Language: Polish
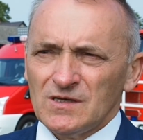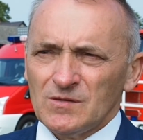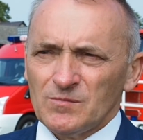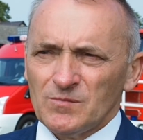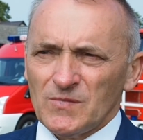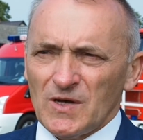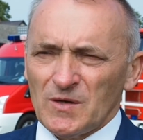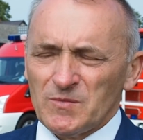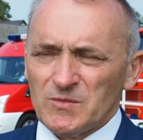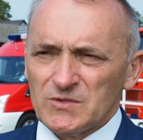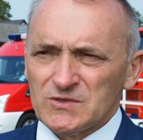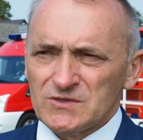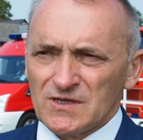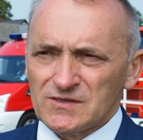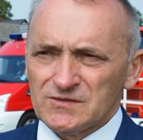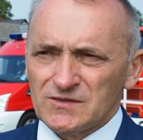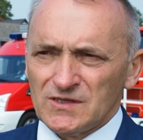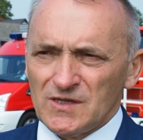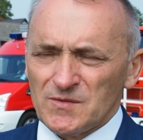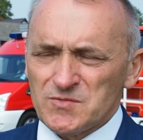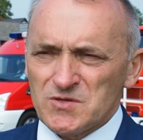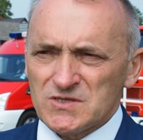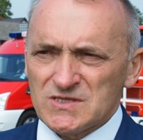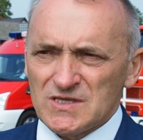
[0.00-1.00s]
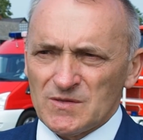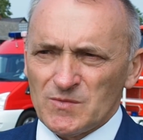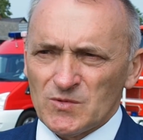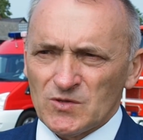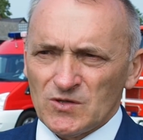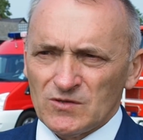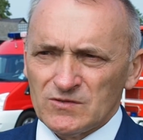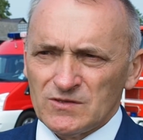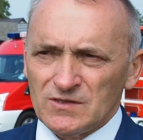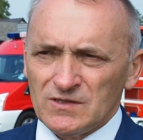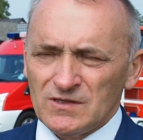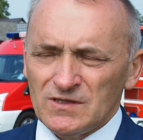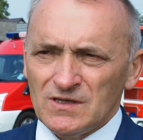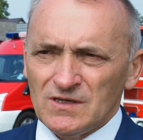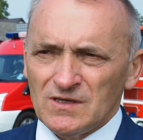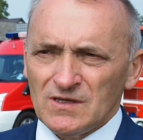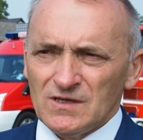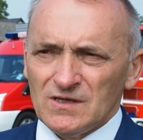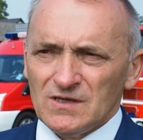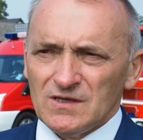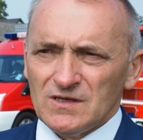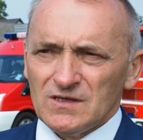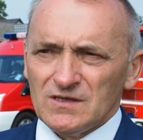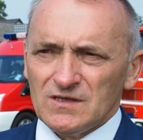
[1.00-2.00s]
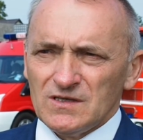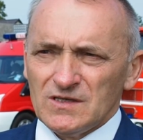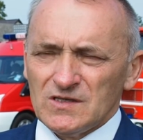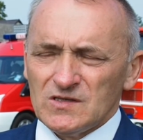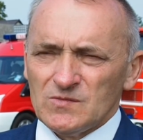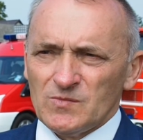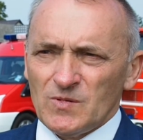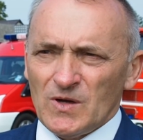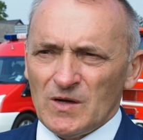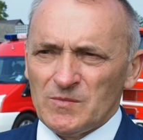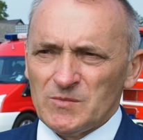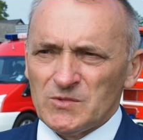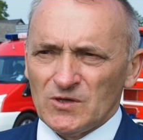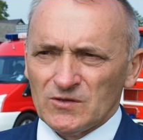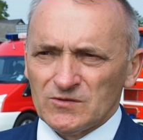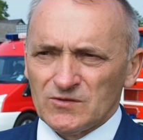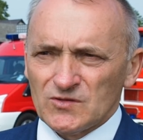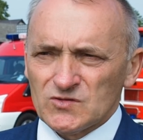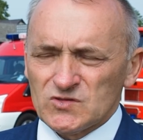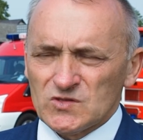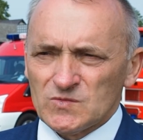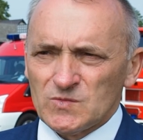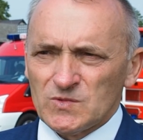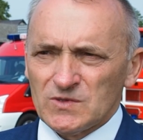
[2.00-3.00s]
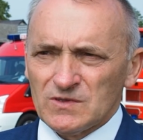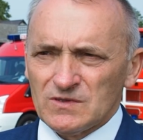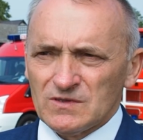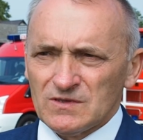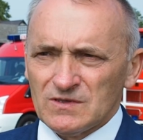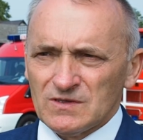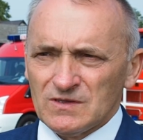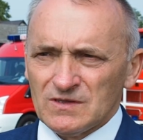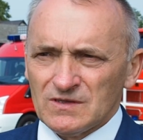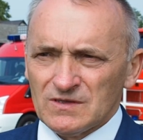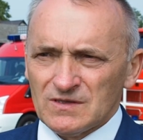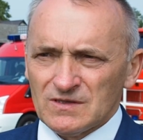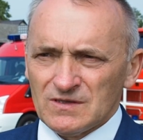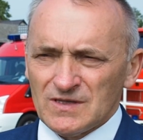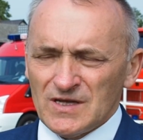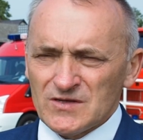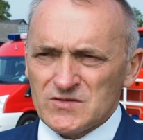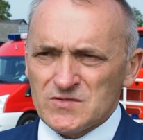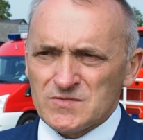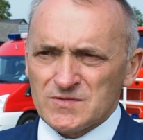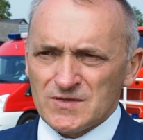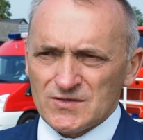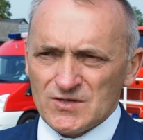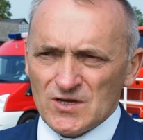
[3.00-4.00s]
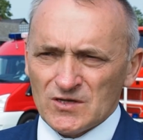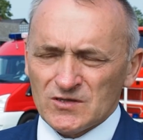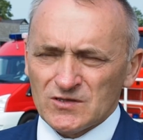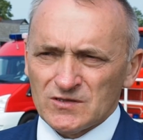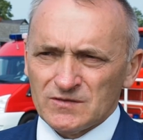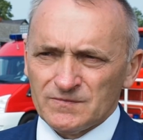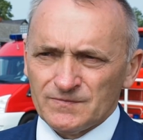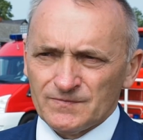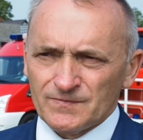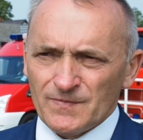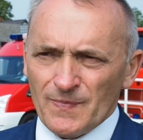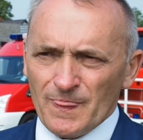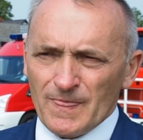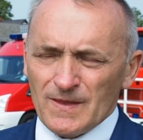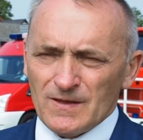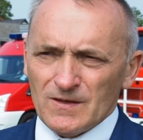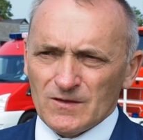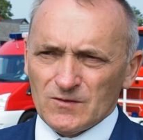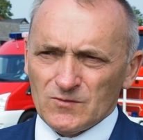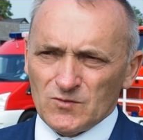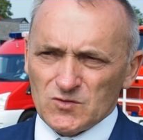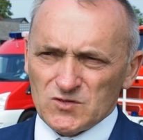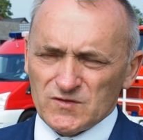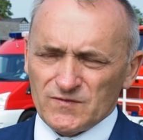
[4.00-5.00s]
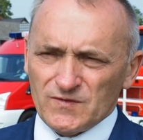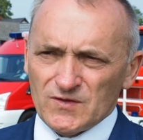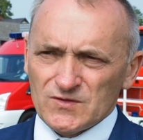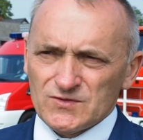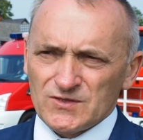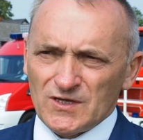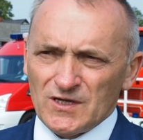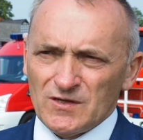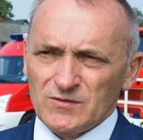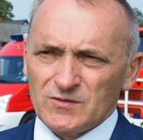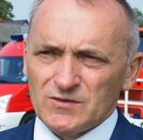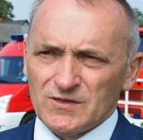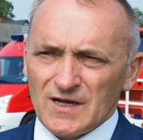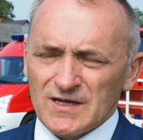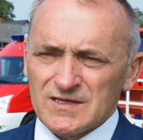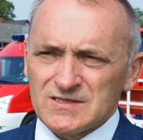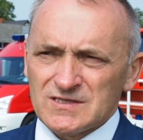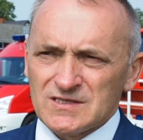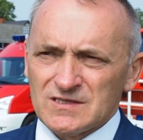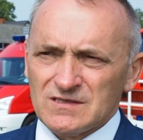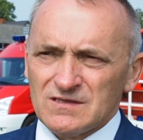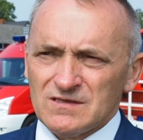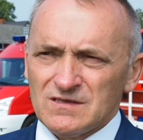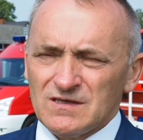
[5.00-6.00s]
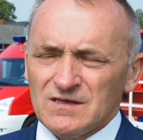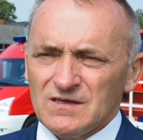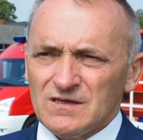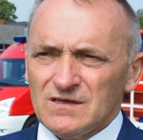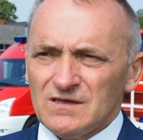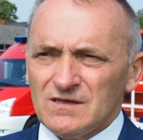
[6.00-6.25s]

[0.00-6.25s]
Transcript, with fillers: mamy coraz to lepsze samochody i dbamy o to, żeby y, naszym strażakom, którzy wyjeżdżają do akcji,